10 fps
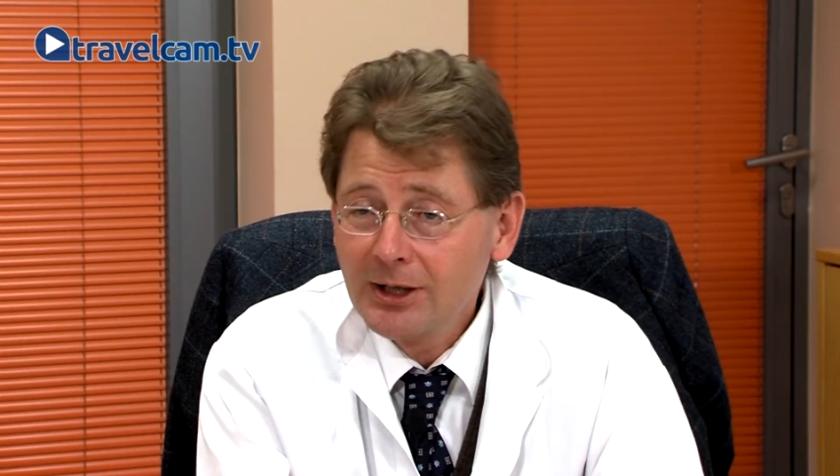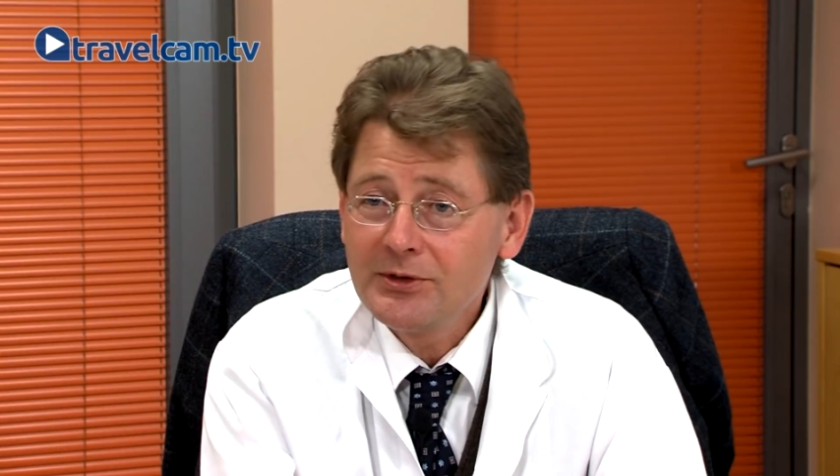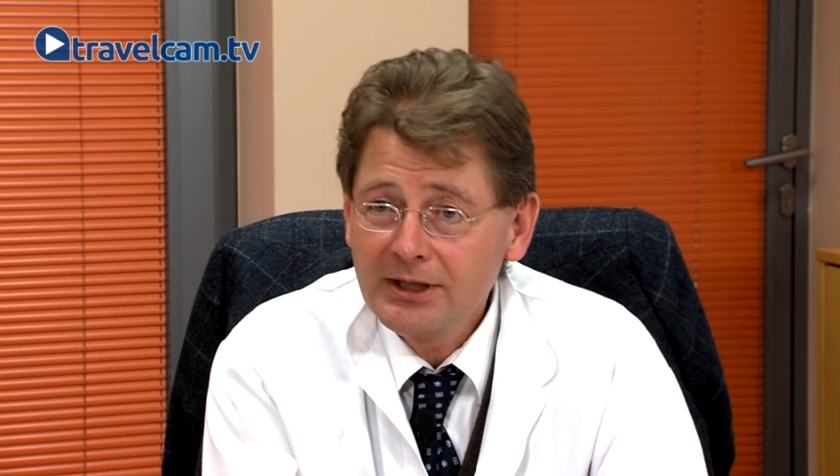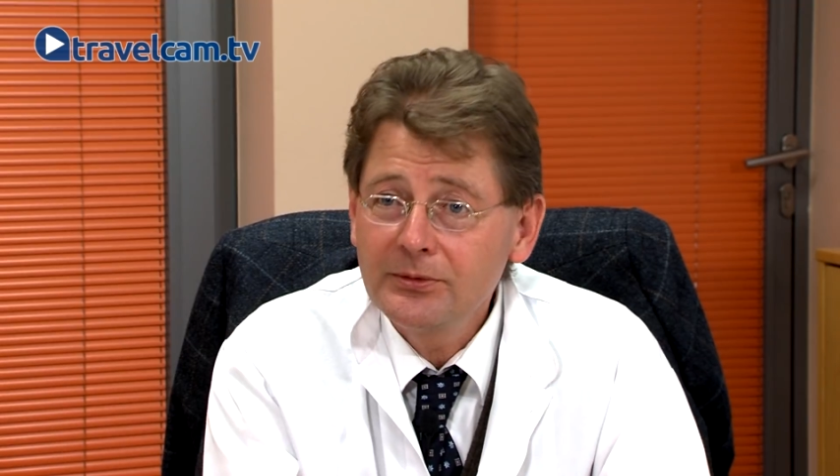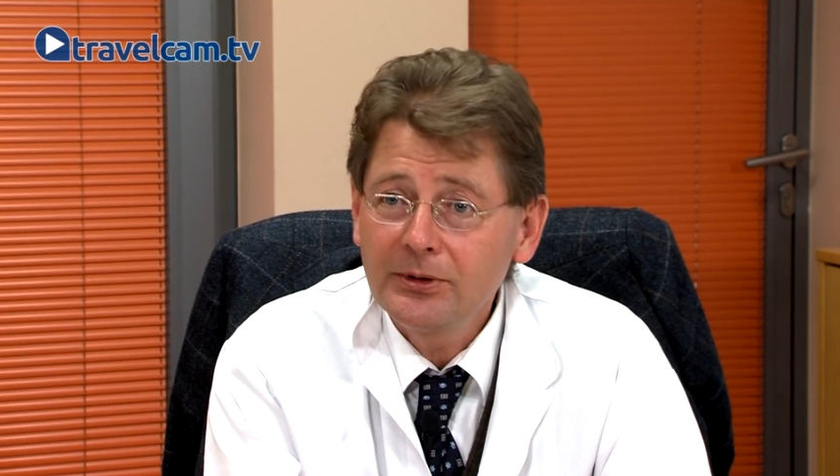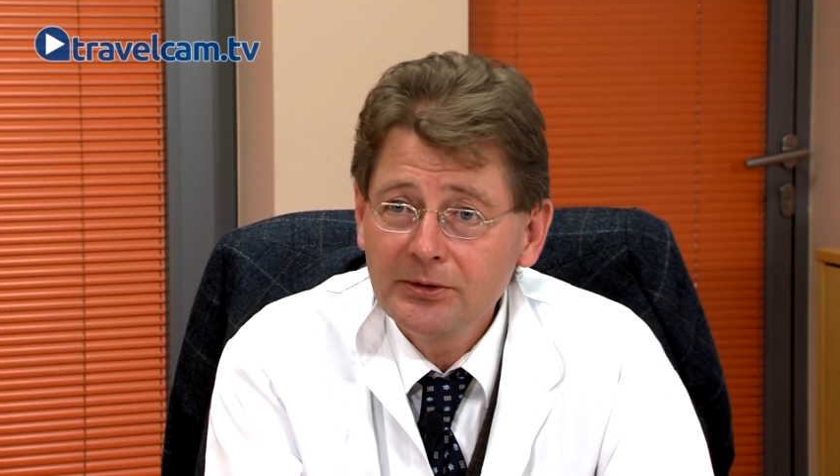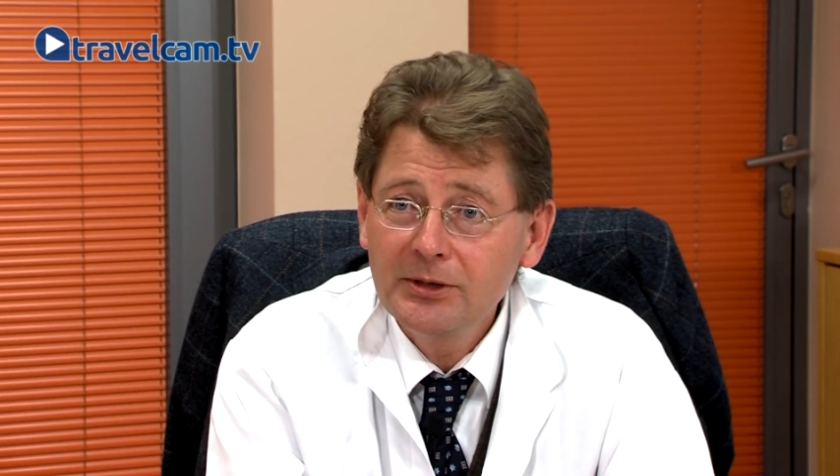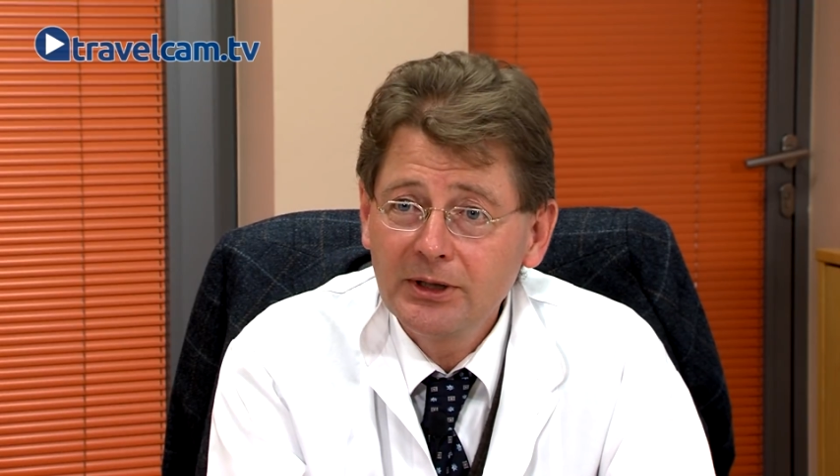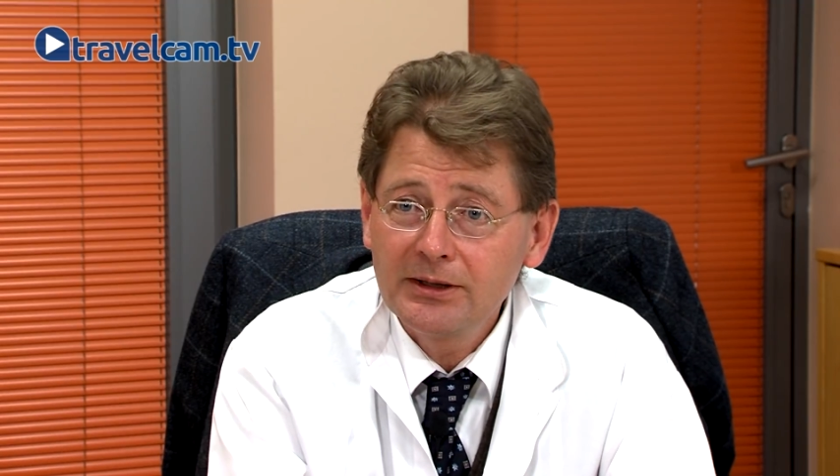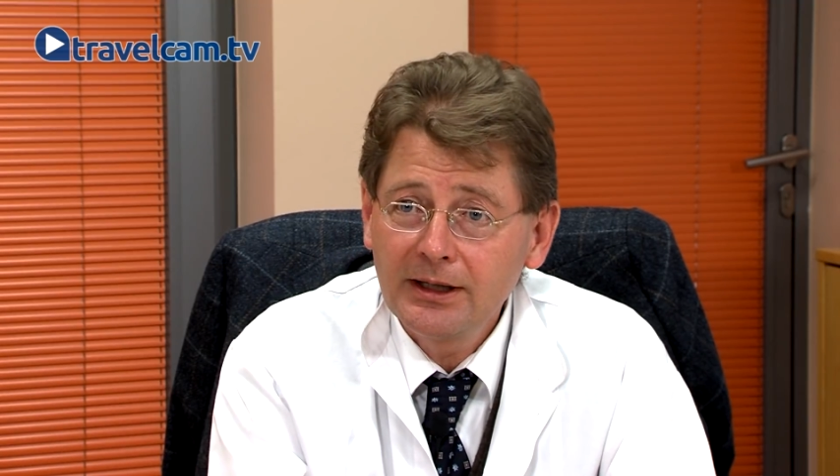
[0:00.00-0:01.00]
haben Sie einfach
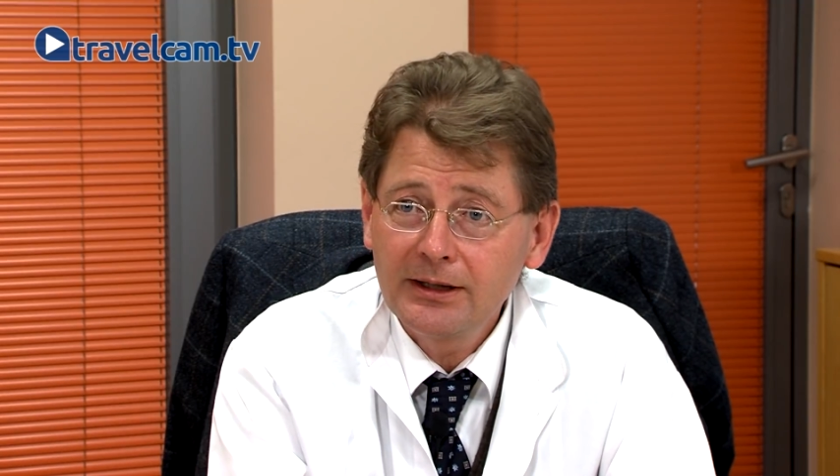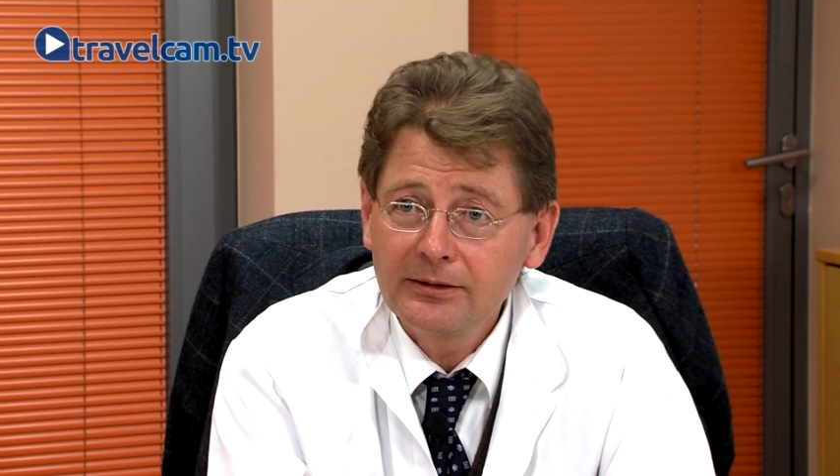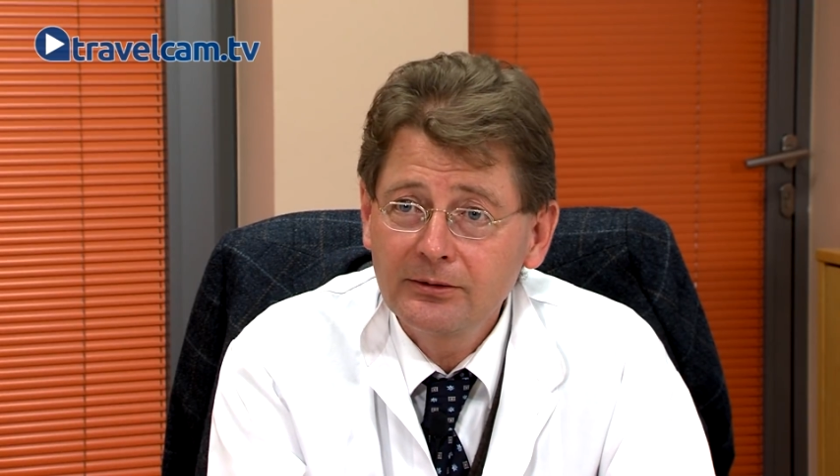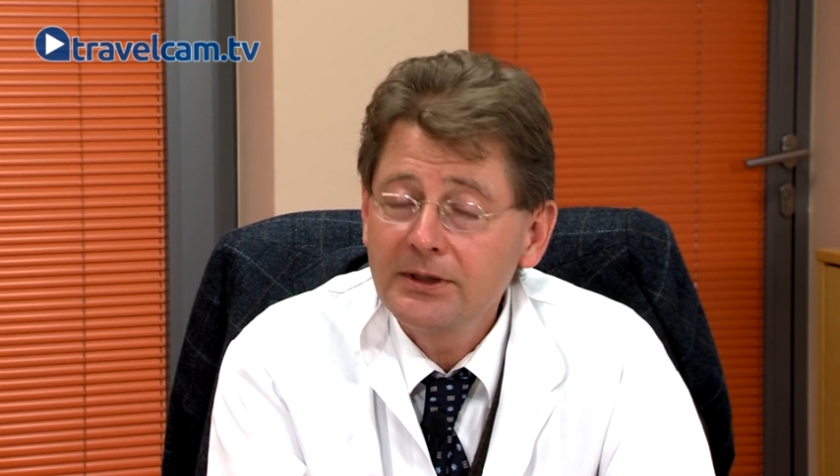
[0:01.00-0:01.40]
viel mehr Daten.